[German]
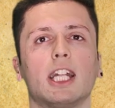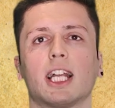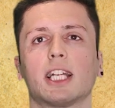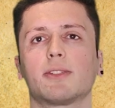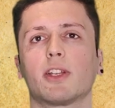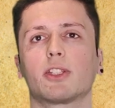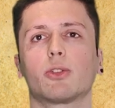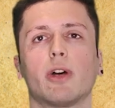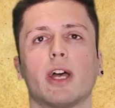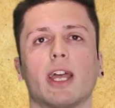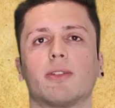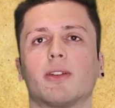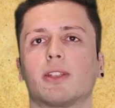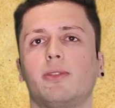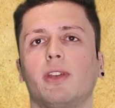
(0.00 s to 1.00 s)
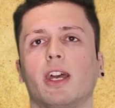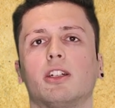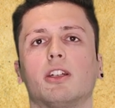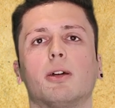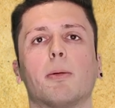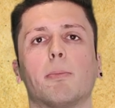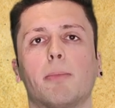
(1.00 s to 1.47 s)
Das war so etwas wie
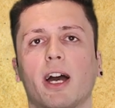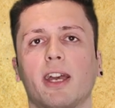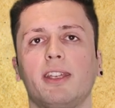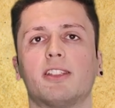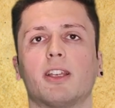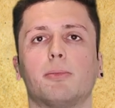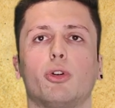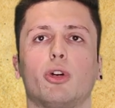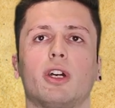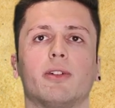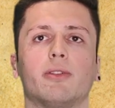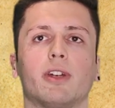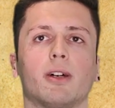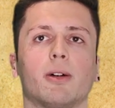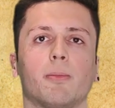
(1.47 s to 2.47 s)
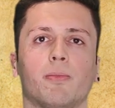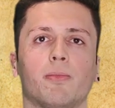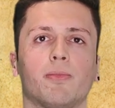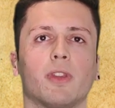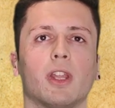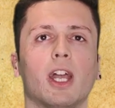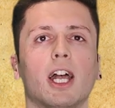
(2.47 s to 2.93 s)
eine Pariser Bürgerwehr.
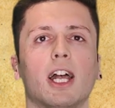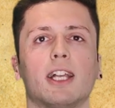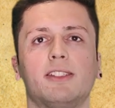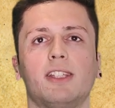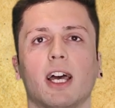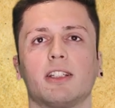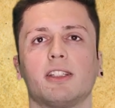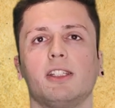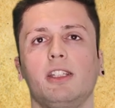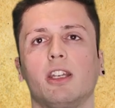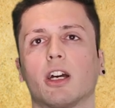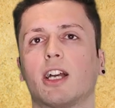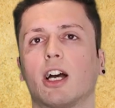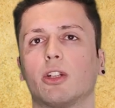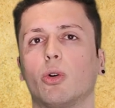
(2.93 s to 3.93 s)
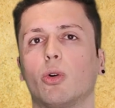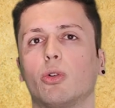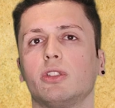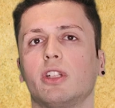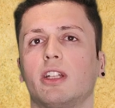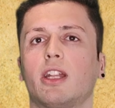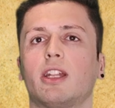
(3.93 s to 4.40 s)
Sie hatte ihre
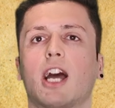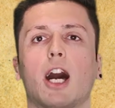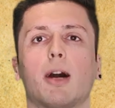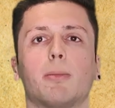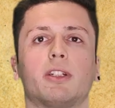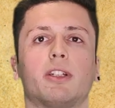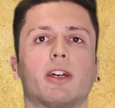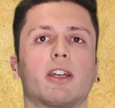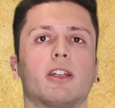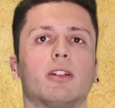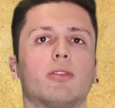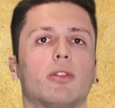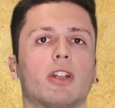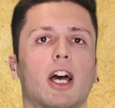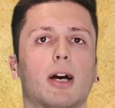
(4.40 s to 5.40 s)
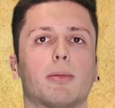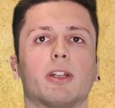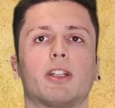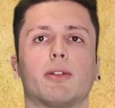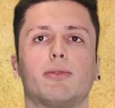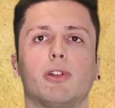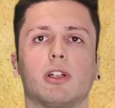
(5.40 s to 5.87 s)
Kanonen in den Arbeiterinnen und
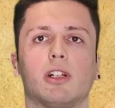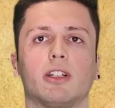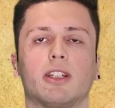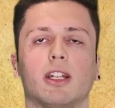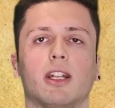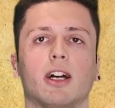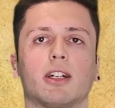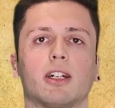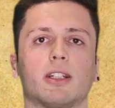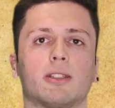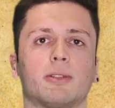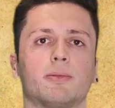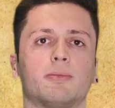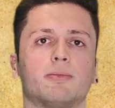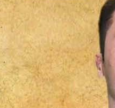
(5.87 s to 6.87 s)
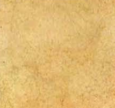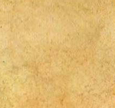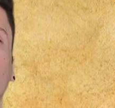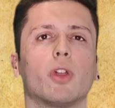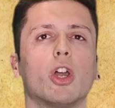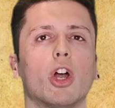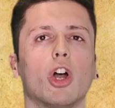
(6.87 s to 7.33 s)
Arbeitervierteln gelagert.
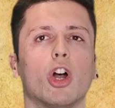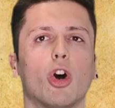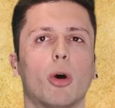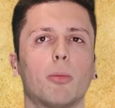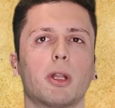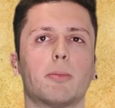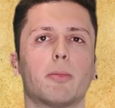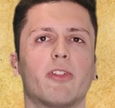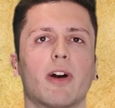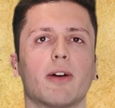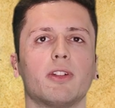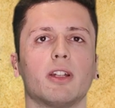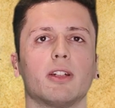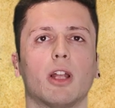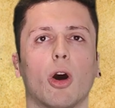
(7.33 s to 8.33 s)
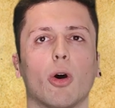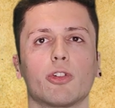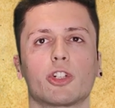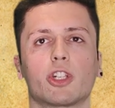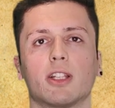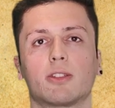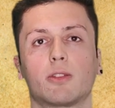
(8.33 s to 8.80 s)
Um dem bewaffneten
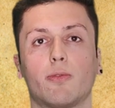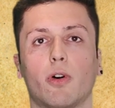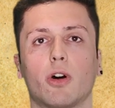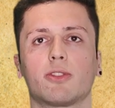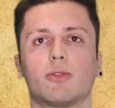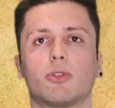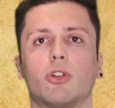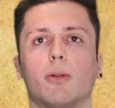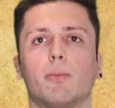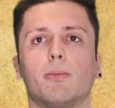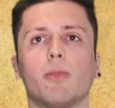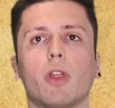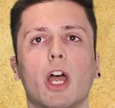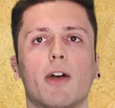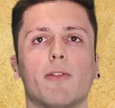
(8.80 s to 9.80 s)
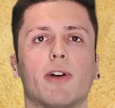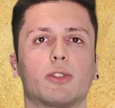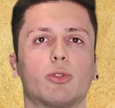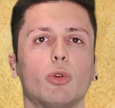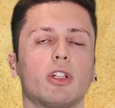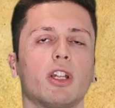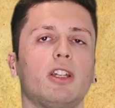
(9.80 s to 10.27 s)
Aufstand zuvorzukommen,
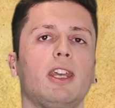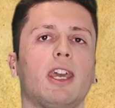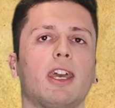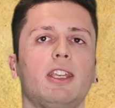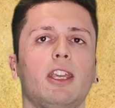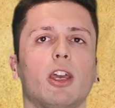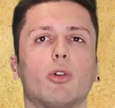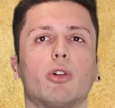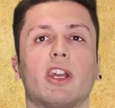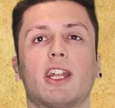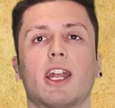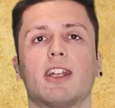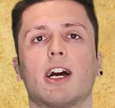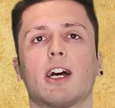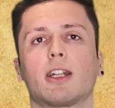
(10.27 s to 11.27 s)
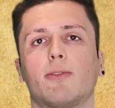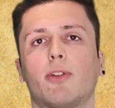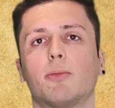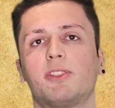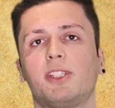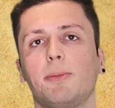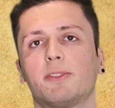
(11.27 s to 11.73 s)
versuchte die Regierung in der Nacht
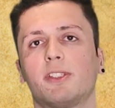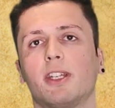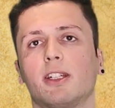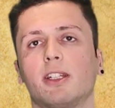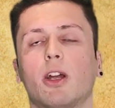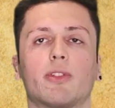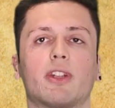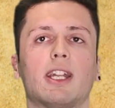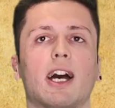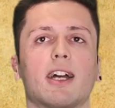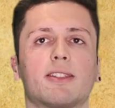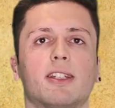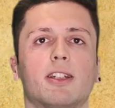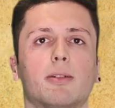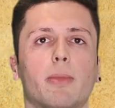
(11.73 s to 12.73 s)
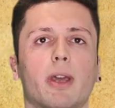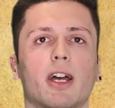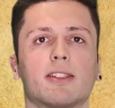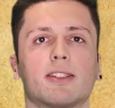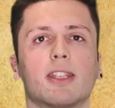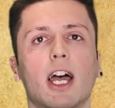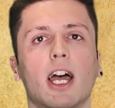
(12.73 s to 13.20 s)
vom 17. auf den 18.
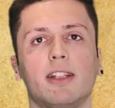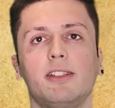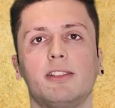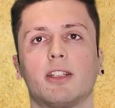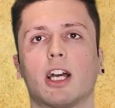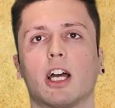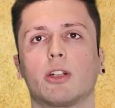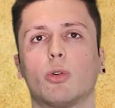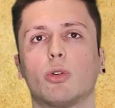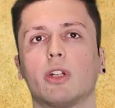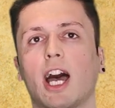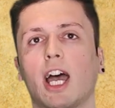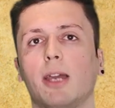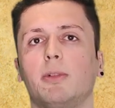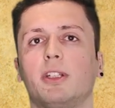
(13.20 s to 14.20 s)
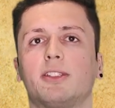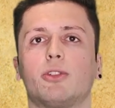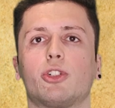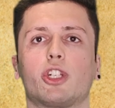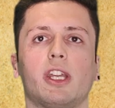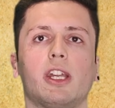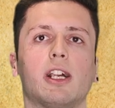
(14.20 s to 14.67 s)
März, diese Kanonen heimlich
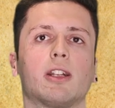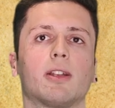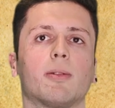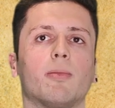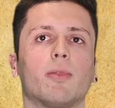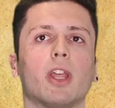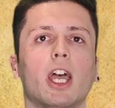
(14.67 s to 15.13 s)
zu stehlen.